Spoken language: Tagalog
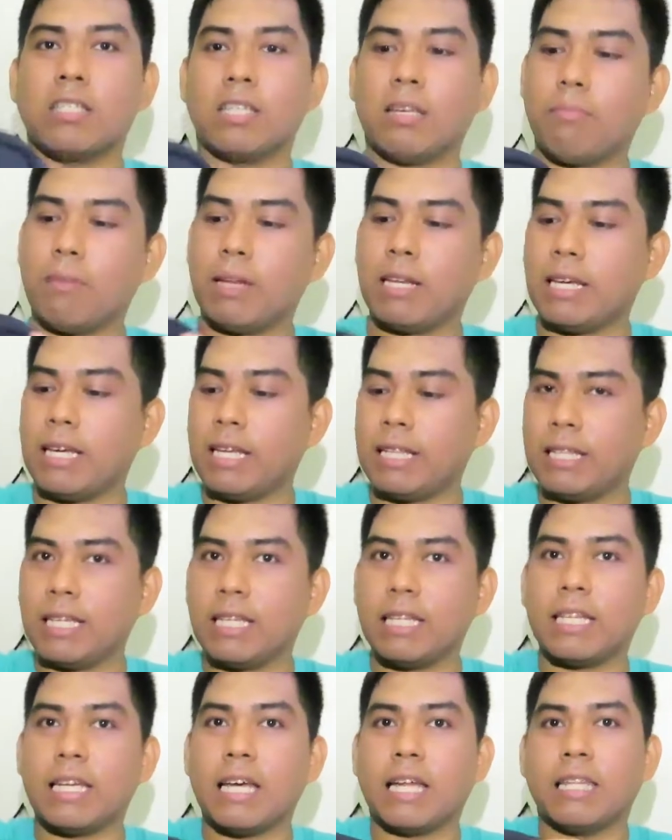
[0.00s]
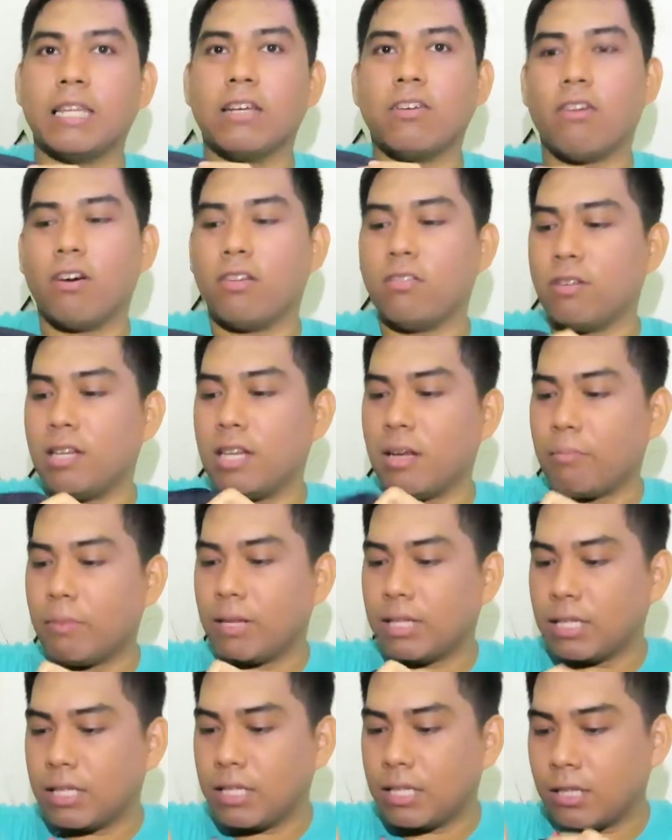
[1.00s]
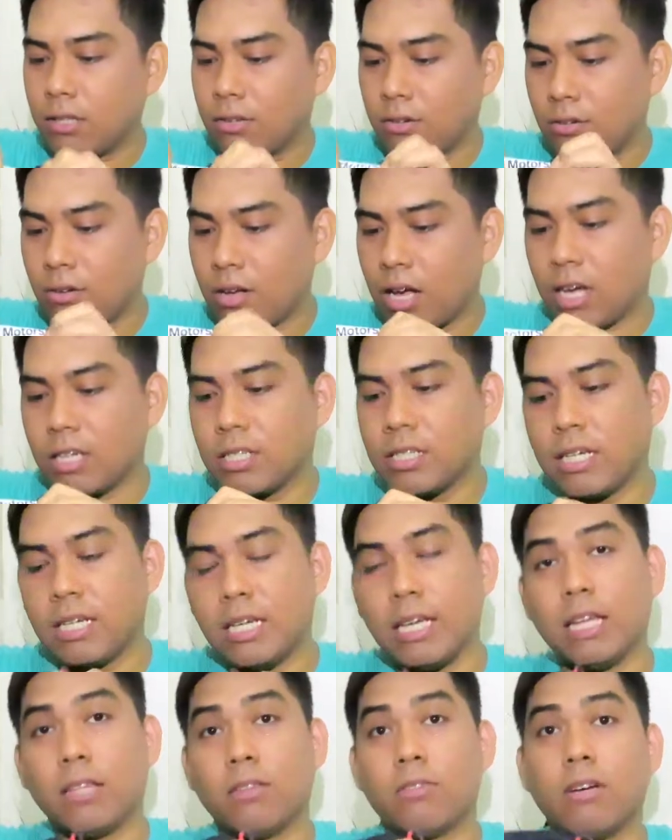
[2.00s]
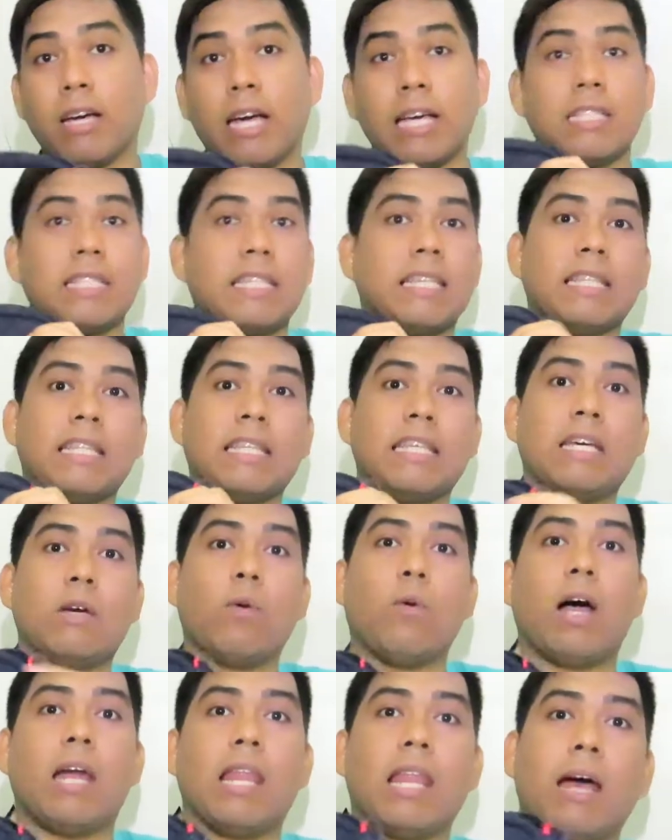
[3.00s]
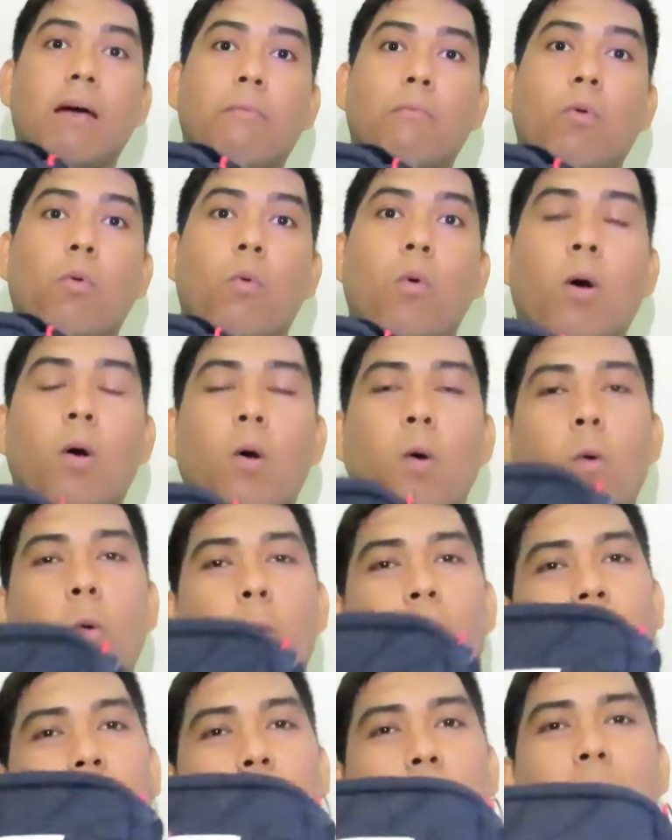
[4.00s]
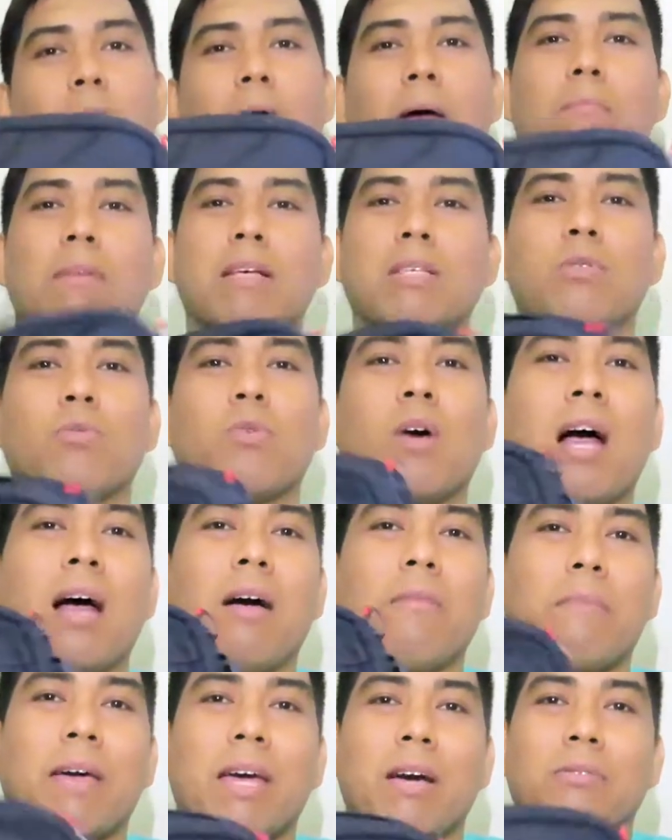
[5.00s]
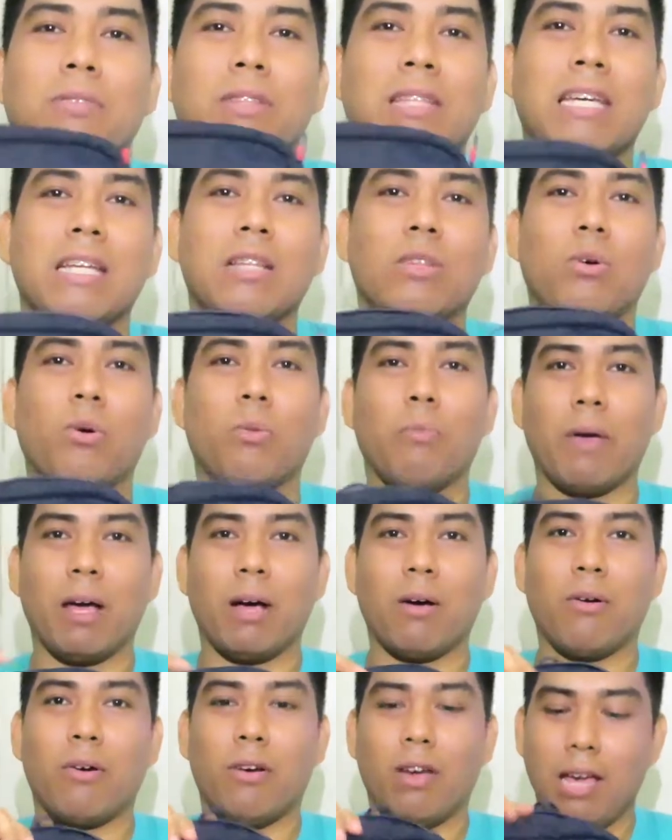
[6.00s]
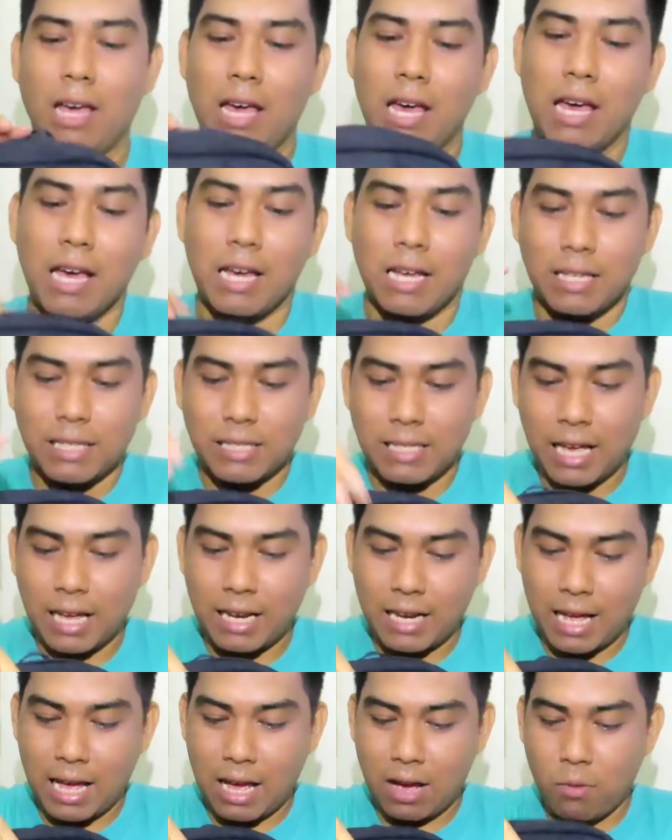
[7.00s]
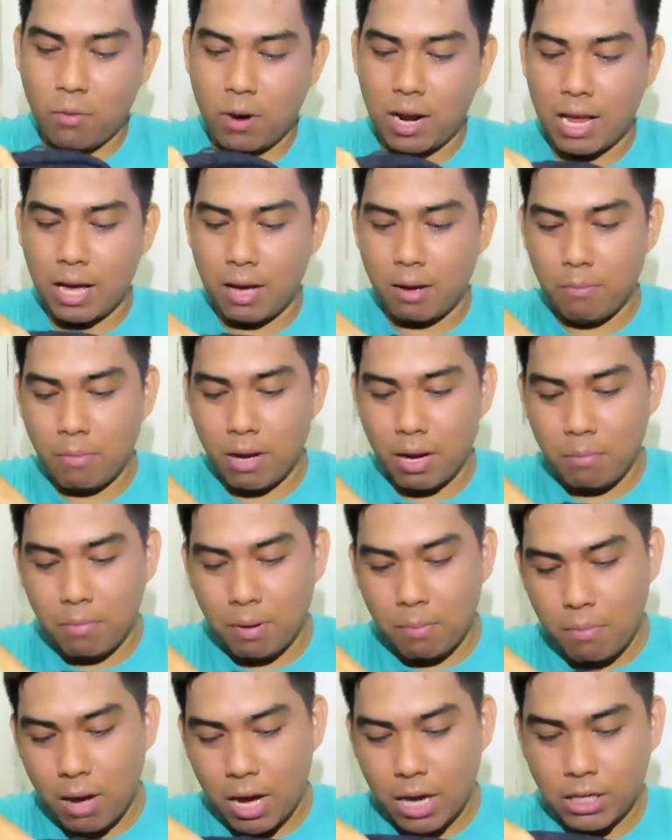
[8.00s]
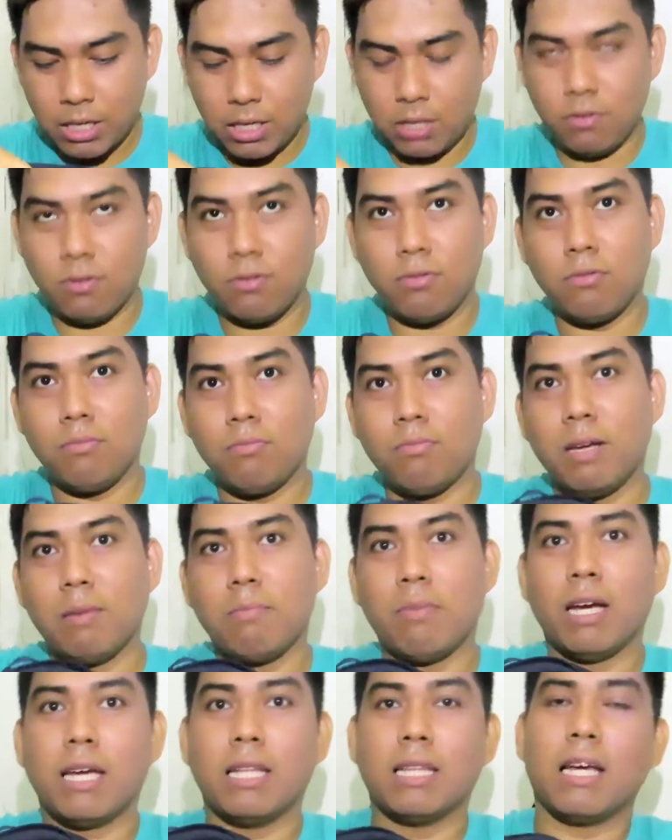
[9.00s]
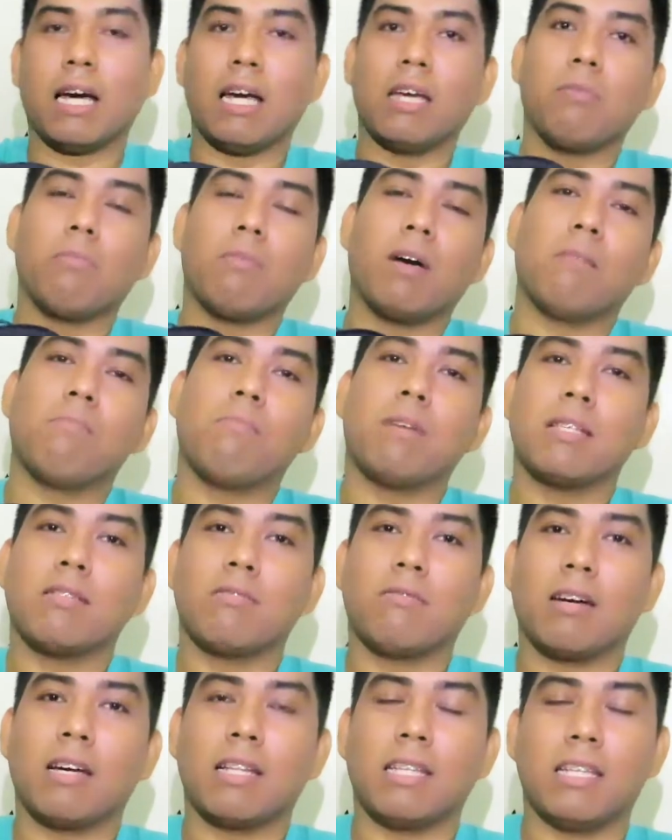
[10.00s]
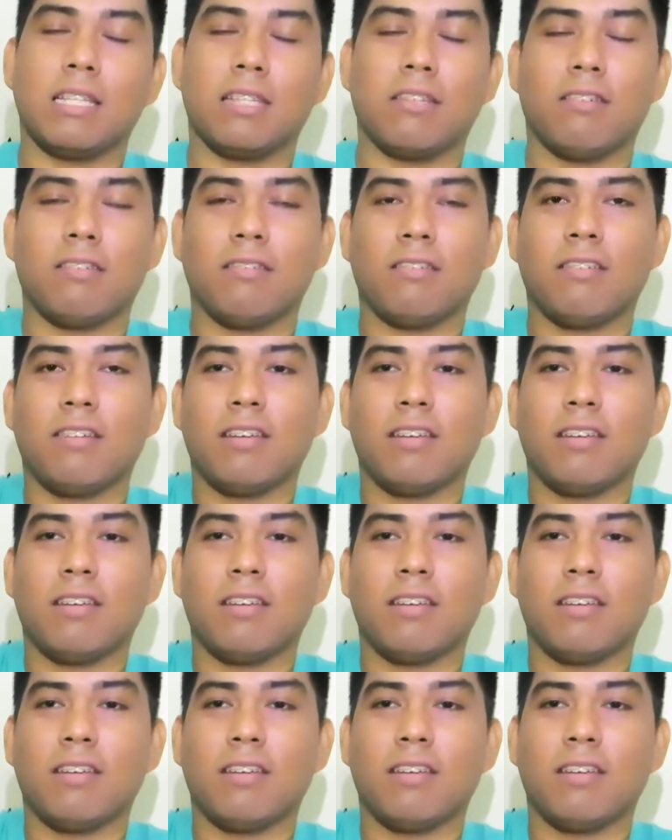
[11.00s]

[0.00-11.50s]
sa maliit. Tingnan natin kung anong laman dito. Actually, ito guys, hindi ko alam kung, kung anong mga basura ang meron dito. Pero, sana walang magbabash kung may makita kayong mga basura dito.